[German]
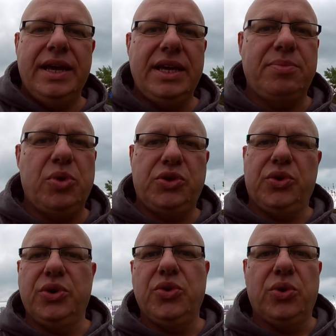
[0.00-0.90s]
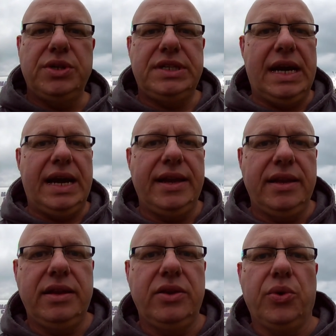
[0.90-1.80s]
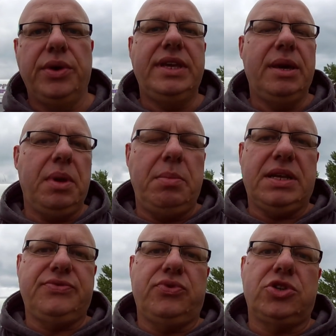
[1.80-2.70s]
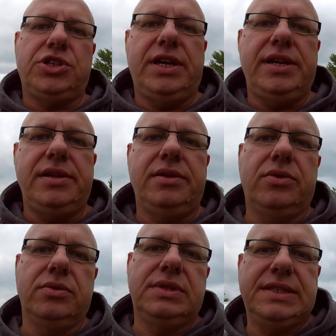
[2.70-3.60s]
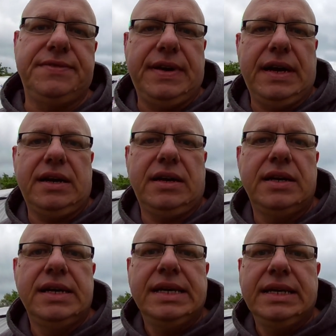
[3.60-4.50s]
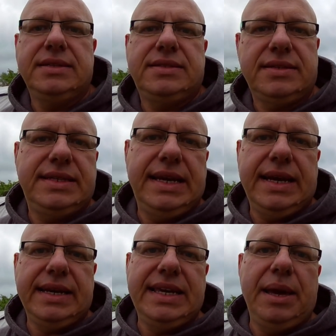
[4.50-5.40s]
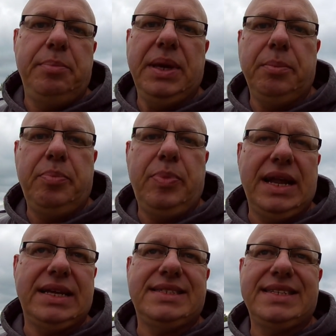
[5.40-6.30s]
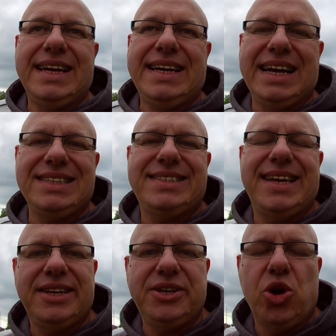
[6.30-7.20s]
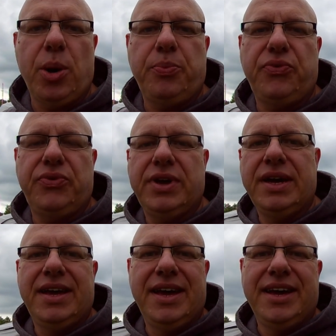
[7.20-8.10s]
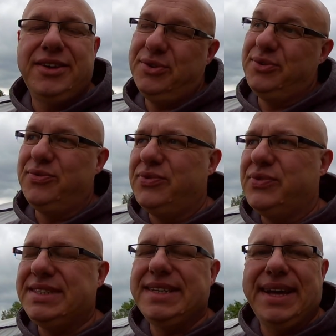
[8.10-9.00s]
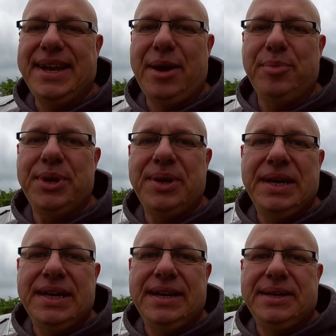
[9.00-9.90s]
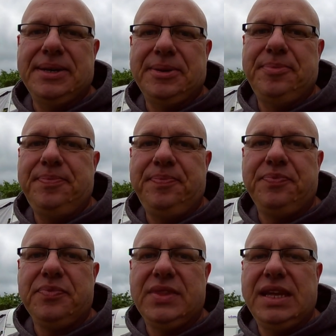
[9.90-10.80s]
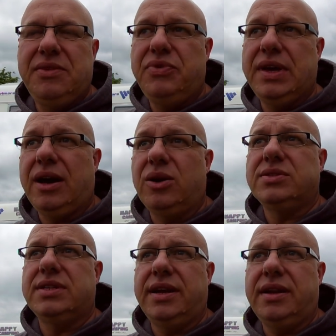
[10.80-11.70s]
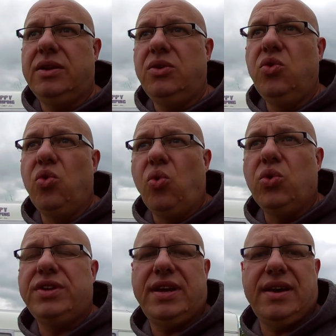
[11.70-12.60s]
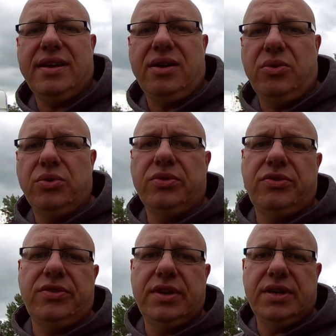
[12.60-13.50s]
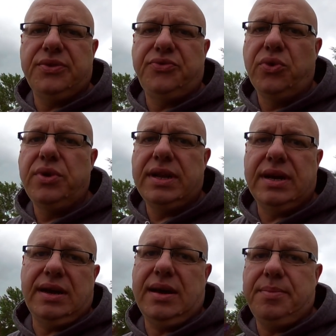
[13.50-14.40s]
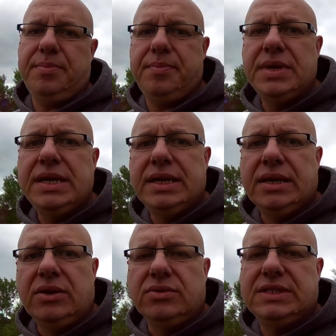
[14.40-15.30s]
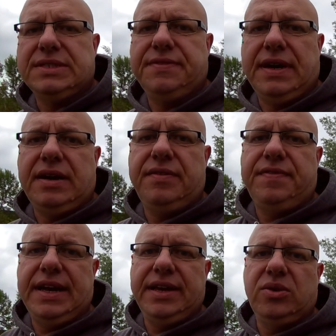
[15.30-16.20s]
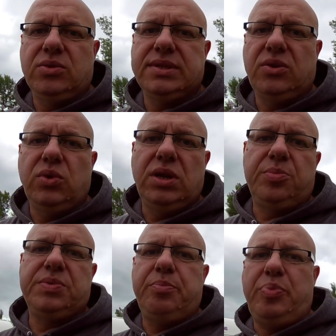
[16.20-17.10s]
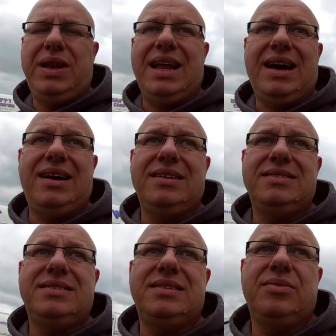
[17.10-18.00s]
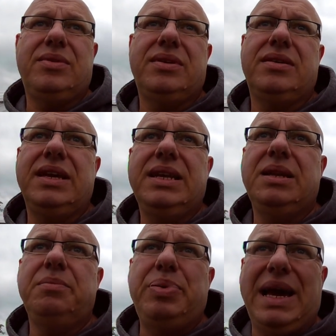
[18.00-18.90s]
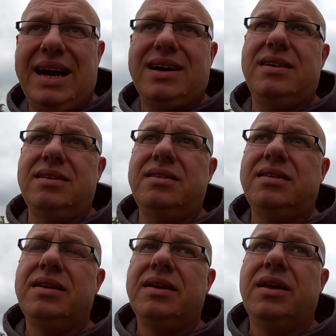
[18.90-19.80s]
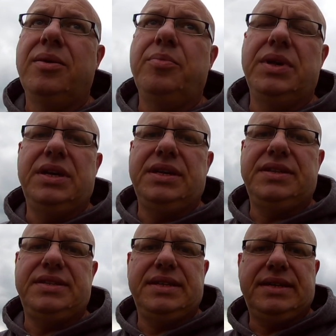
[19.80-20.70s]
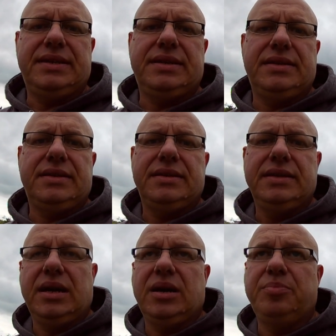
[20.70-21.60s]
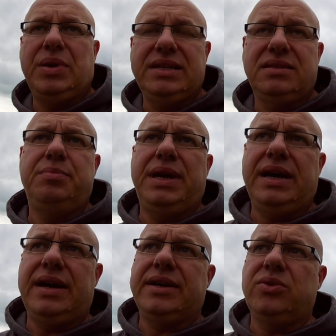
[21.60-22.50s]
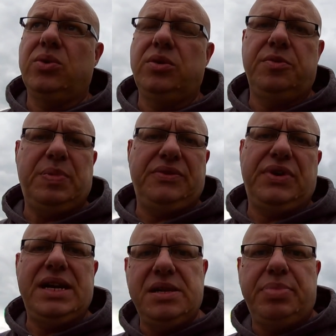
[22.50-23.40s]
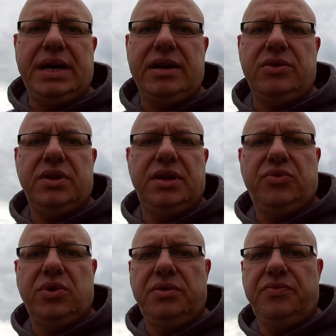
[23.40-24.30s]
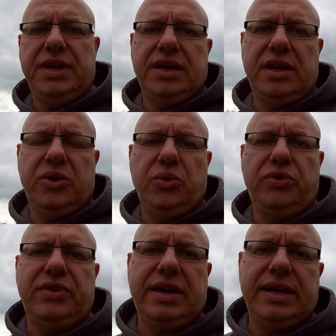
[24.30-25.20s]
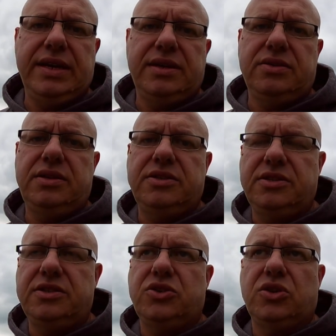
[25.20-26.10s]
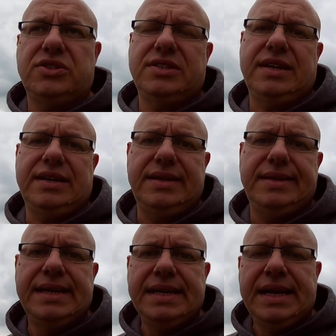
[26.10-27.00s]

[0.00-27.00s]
Ich möchte euch heute einen neuen Campingplatz vorstellen und zwar ist das der Campingplatz Katzenkopf witziger Name, ähm, den wir aus einer Not heraus äh, gefunden haben. Und zwar war ja unser Urlaub geplant äh, in den Bergen mit äh, ja, Peißenberg und Bad Feilenbach und dann wollten wir ja nach Österreich und ins Ötztal.